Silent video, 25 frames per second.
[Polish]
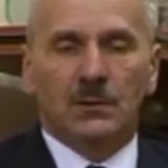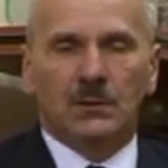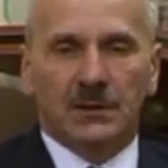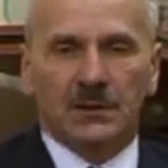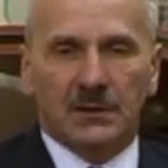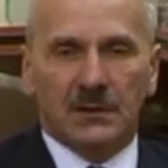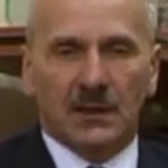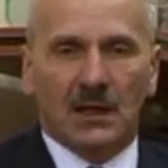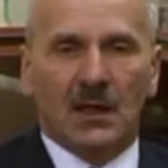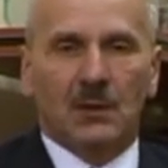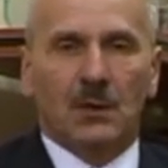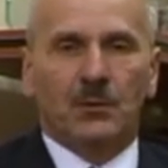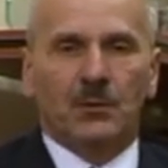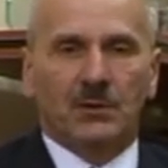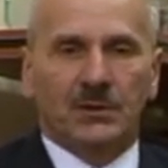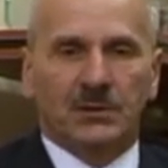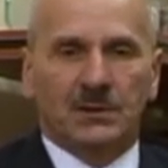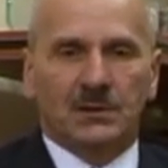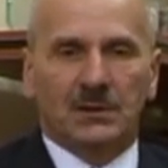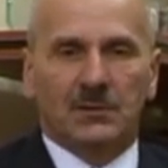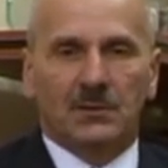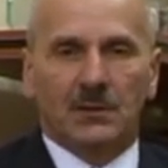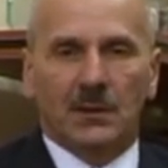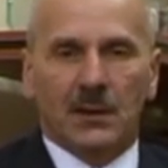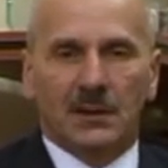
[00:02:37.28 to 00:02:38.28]
uzyskał
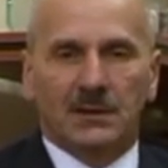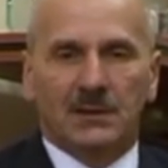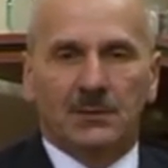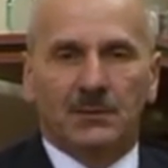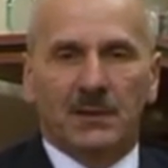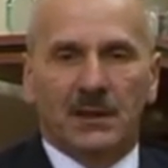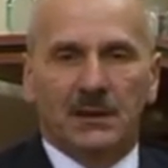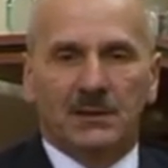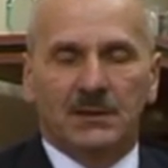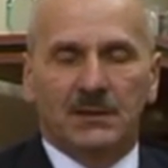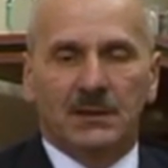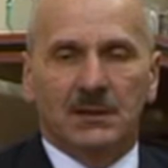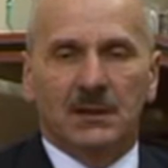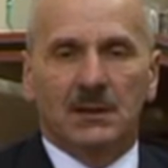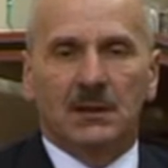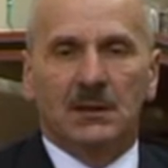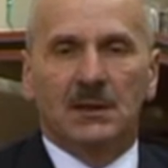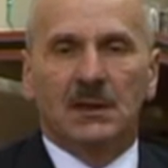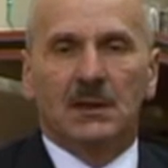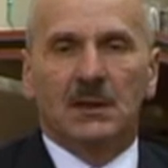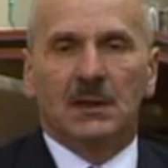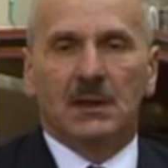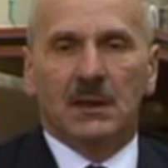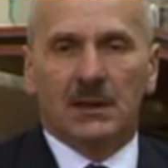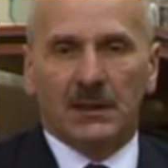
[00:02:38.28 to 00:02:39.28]
pozytywną akceptację
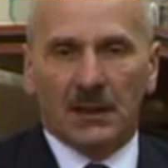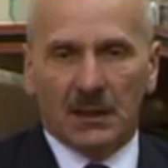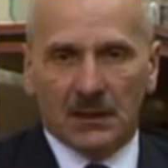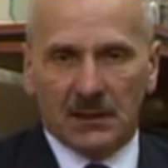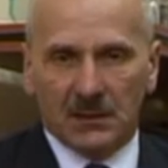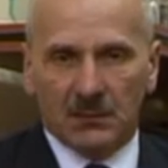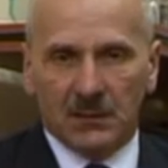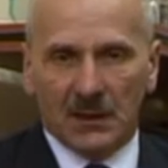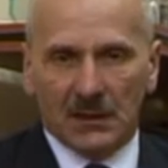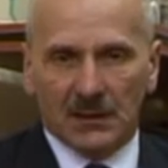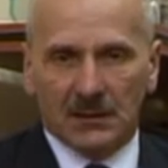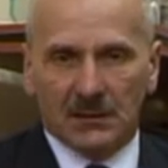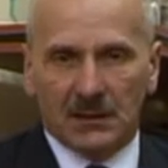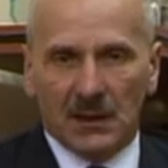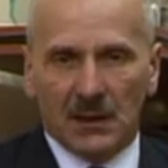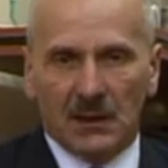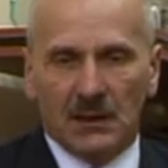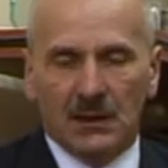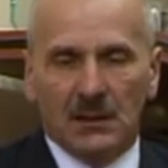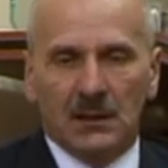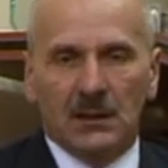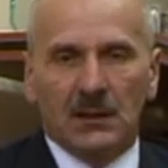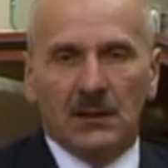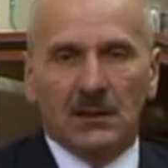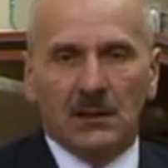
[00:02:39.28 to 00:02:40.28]
Rady
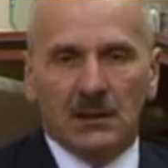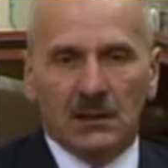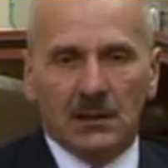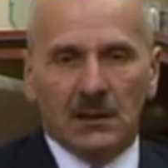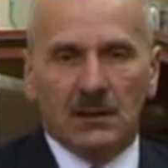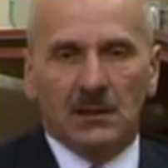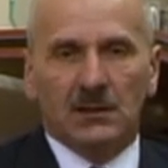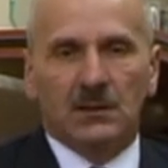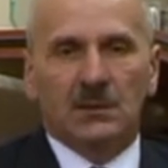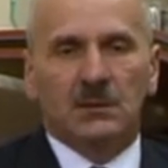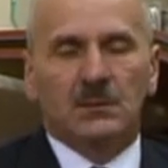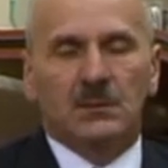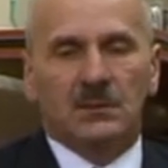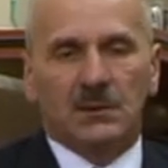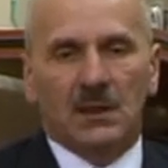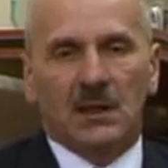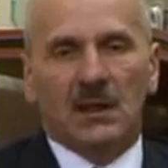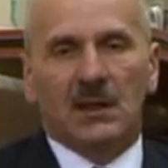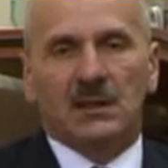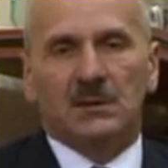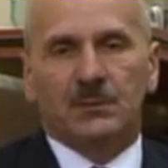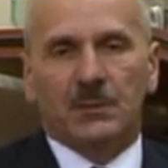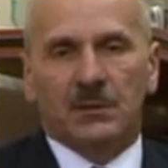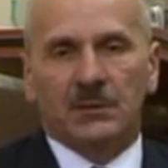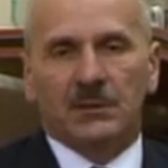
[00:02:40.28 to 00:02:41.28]
Miasta i
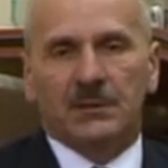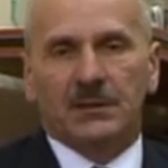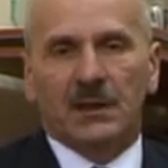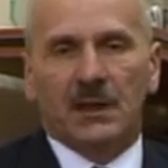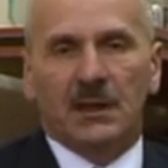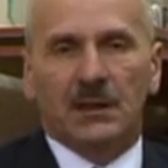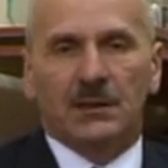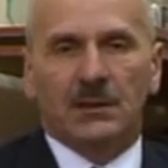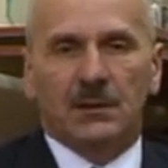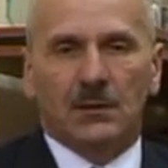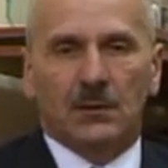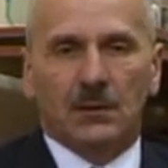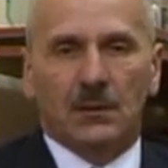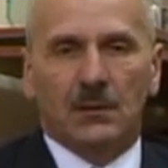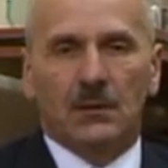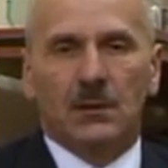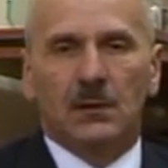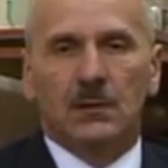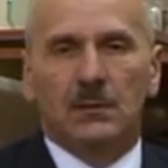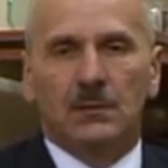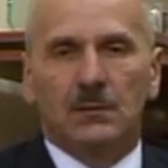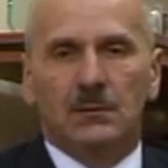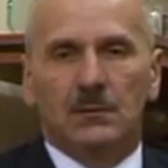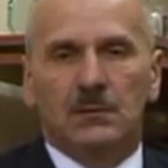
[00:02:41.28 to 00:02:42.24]
teraz pozostanie tylko,